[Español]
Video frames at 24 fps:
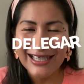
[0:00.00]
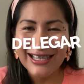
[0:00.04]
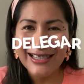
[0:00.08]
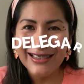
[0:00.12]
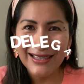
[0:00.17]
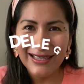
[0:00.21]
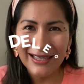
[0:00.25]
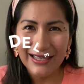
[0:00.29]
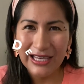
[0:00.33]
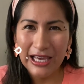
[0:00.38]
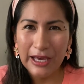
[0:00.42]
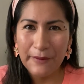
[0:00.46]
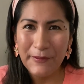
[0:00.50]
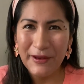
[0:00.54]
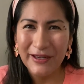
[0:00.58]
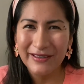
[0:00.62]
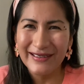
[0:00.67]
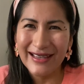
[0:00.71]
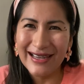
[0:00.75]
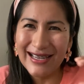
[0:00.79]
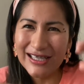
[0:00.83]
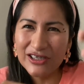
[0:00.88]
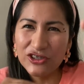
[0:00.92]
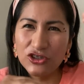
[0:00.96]
y dije, a ver,
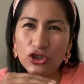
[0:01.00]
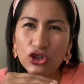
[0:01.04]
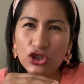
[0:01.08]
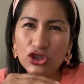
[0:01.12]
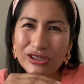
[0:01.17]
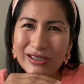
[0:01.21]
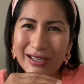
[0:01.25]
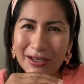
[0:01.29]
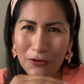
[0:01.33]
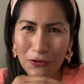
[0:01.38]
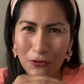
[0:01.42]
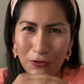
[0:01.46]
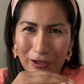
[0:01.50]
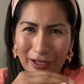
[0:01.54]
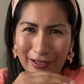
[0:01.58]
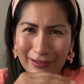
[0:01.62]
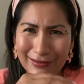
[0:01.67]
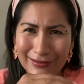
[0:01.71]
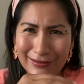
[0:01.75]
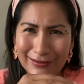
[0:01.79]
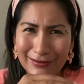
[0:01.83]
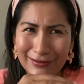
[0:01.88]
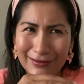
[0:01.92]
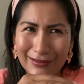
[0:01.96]
de las 12
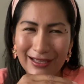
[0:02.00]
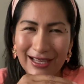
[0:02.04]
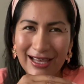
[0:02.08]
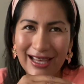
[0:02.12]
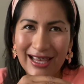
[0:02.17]
horas,